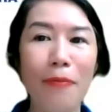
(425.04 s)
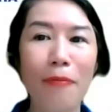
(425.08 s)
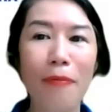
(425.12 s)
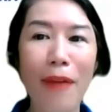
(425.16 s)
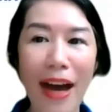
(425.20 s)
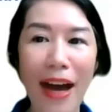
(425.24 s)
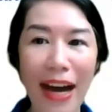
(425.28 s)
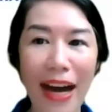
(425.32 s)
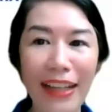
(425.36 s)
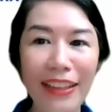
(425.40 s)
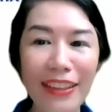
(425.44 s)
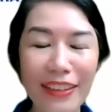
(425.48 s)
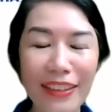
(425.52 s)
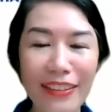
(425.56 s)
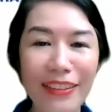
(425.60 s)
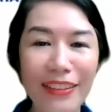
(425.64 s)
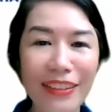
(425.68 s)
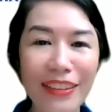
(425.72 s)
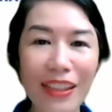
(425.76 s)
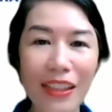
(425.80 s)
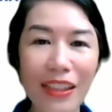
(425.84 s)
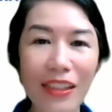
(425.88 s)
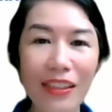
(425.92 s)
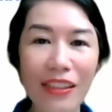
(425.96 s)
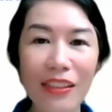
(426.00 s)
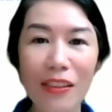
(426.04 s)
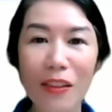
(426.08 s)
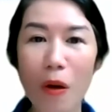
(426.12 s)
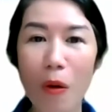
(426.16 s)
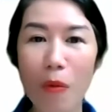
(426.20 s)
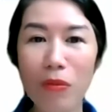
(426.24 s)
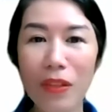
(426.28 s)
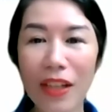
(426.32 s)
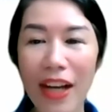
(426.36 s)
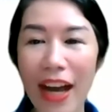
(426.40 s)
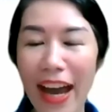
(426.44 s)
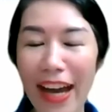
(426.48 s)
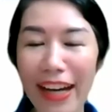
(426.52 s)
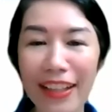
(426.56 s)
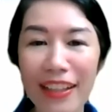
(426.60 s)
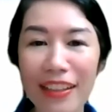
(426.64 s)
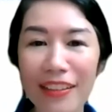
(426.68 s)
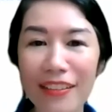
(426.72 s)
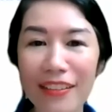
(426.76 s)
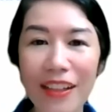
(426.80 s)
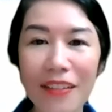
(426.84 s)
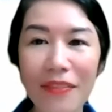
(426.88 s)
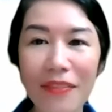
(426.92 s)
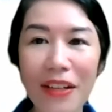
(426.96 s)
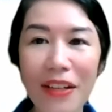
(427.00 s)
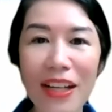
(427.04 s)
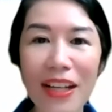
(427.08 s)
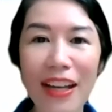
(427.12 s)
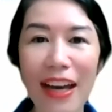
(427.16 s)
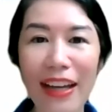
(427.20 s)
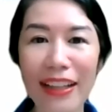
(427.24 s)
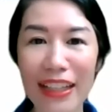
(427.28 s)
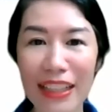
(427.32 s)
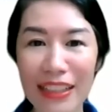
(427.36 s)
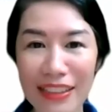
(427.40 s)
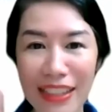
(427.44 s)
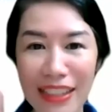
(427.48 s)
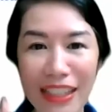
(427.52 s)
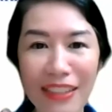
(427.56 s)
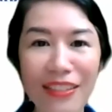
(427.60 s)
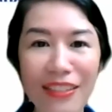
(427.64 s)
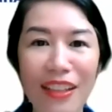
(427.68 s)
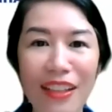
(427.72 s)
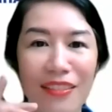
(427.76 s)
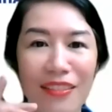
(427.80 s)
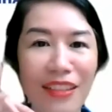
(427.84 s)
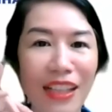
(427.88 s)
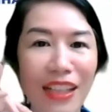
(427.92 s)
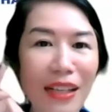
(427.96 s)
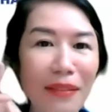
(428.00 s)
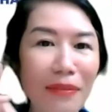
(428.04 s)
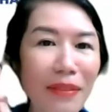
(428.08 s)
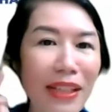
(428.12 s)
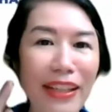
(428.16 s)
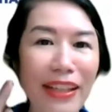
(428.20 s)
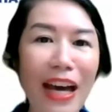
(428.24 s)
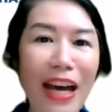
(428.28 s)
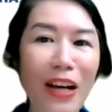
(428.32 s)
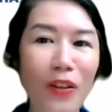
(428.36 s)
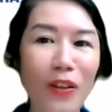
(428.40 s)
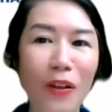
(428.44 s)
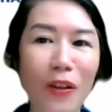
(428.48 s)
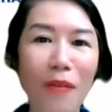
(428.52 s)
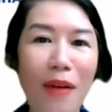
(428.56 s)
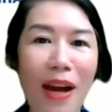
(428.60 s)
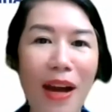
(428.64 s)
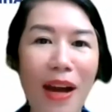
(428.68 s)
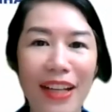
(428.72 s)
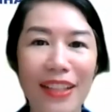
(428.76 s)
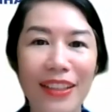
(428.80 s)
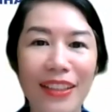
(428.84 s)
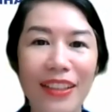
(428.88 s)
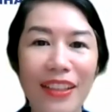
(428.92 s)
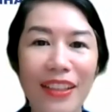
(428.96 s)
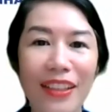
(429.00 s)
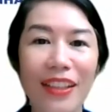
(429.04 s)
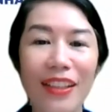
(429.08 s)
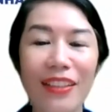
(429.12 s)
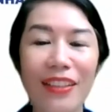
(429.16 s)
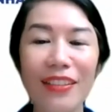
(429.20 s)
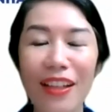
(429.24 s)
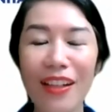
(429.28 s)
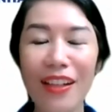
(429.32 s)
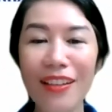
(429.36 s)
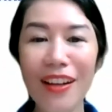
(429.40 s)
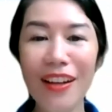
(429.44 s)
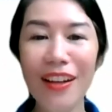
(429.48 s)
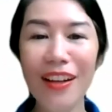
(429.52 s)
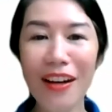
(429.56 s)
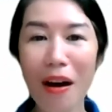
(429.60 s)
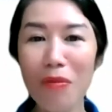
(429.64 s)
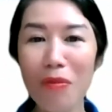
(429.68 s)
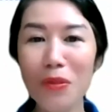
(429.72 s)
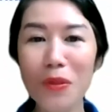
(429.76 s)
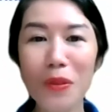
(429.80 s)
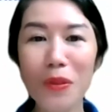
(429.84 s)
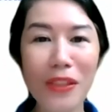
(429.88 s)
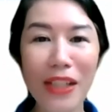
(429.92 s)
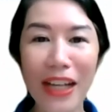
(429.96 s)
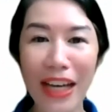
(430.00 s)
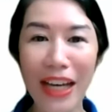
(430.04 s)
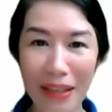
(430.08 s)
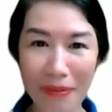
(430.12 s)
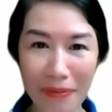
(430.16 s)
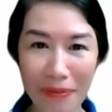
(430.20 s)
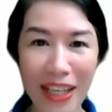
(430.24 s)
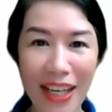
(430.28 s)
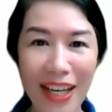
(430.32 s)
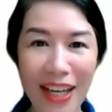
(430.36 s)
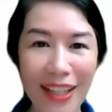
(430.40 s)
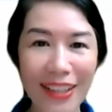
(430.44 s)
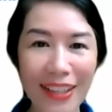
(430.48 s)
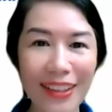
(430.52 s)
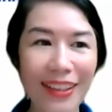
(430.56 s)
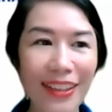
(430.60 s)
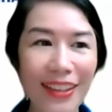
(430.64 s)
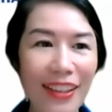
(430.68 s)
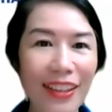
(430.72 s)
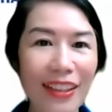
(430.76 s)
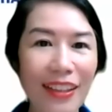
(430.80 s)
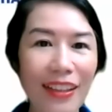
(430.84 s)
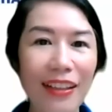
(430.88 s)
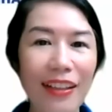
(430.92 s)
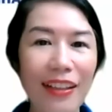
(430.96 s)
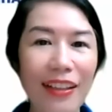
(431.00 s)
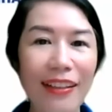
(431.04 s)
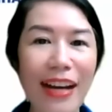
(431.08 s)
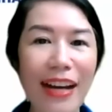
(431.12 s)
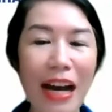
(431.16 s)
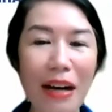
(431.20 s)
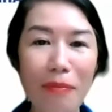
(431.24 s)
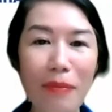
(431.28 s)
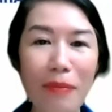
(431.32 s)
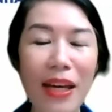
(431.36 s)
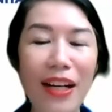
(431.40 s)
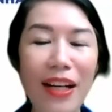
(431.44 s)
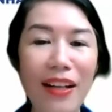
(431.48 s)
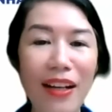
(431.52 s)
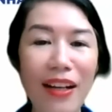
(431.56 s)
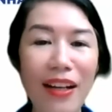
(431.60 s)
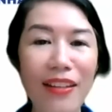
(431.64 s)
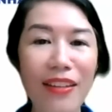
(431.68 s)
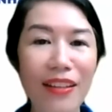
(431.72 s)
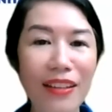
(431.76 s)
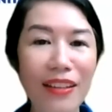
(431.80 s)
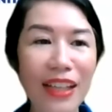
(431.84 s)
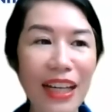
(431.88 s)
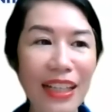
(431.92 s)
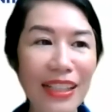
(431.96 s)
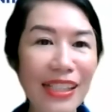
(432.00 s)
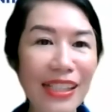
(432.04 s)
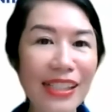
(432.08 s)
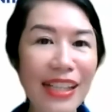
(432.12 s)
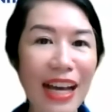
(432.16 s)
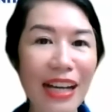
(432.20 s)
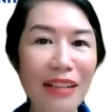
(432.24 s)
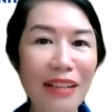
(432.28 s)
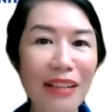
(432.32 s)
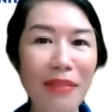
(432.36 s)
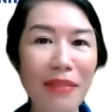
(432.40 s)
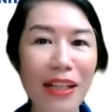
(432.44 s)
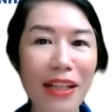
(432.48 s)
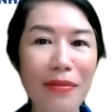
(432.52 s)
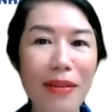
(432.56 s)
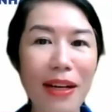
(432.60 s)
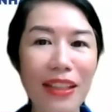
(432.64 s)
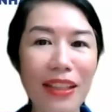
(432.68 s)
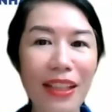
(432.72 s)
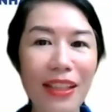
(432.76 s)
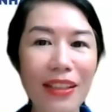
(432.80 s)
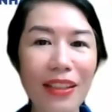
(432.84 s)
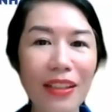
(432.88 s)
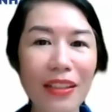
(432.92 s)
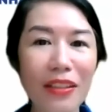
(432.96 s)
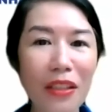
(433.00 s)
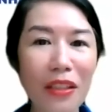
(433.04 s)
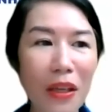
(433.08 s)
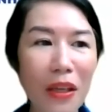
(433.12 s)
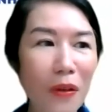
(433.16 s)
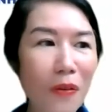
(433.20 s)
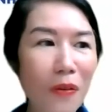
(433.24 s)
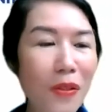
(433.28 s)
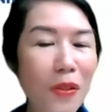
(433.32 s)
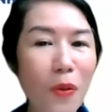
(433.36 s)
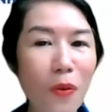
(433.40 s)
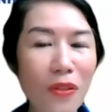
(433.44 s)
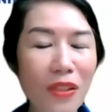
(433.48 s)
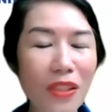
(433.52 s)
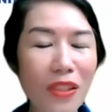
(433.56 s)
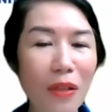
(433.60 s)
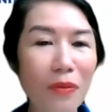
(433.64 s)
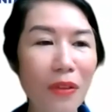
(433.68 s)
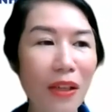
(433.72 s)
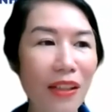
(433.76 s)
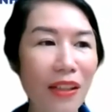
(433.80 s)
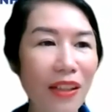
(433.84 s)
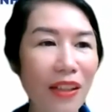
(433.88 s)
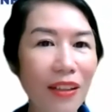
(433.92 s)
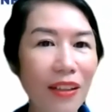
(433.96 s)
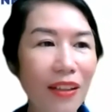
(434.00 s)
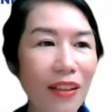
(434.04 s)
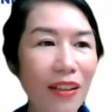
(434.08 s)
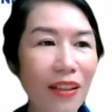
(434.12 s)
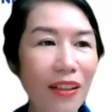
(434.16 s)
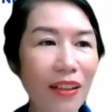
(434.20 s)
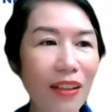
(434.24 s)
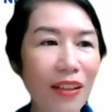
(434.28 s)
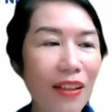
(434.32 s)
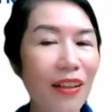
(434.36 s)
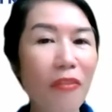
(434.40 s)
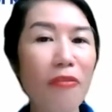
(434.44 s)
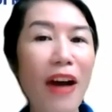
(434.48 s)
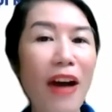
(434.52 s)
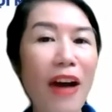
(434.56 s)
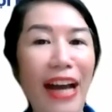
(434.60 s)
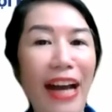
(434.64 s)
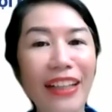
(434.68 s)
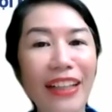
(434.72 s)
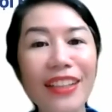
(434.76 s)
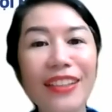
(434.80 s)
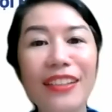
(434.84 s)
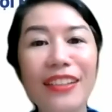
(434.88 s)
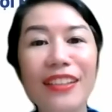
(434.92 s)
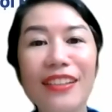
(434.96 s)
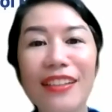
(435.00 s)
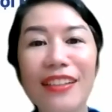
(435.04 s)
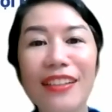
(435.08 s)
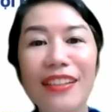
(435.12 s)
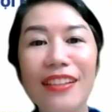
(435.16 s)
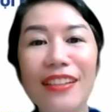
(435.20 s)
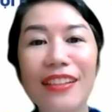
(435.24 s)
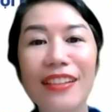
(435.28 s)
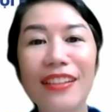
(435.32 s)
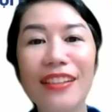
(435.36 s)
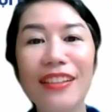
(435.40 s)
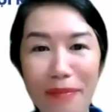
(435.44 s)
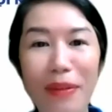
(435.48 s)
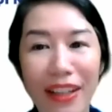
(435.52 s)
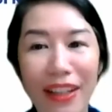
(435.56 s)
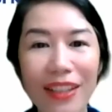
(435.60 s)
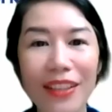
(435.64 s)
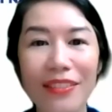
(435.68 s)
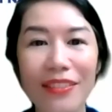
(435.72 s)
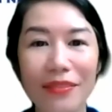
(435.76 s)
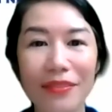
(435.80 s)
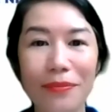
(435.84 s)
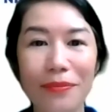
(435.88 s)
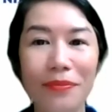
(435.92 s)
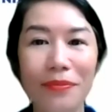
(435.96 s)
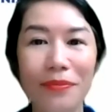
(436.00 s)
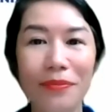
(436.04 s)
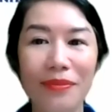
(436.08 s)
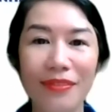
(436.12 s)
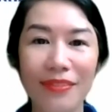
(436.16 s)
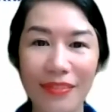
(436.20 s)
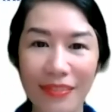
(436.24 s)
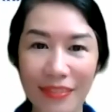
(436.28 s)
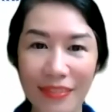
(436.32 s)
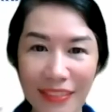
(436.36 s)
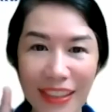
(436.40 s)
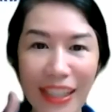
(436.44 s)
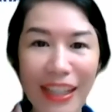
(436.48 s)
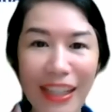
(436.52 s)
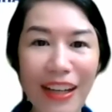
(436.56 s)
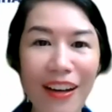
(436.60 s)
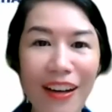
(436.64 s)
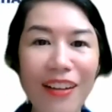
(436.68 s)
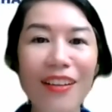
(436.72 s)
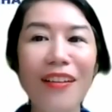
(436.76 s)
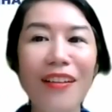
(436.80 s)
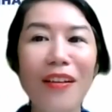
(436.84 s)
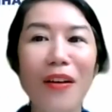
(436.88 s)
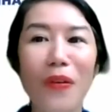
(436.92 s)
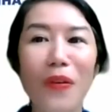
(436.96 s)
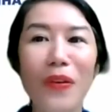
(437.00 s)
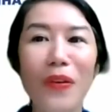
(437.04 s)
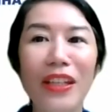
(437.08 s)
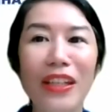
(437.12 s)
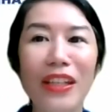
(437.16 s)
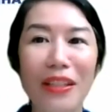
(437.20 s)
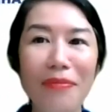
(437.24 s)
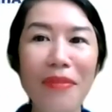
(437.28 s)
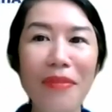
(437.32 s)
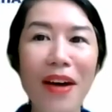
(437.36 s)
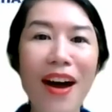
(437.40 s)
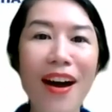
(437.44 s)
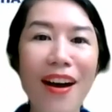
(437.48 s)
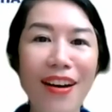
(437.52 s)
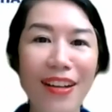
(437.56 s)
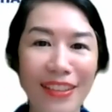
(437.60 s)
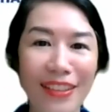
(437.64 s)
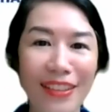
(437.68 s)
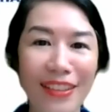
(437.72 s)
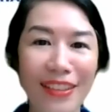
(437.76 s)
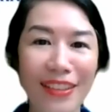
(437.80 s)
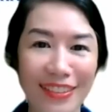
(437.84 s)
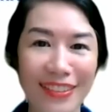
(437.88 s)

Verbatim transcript: mà ảnh hưởng cũng ngang ngửa với lại ánh sáng trực tiếp lên da của bạn chứ nó không thua kém gì hết đặc biệt là những cái ánh sáng mà các bạn thấy nó chiếu xuống xong rồi nó nó phản ngược lại mình á cái đó nó còn nguy hiểm hơn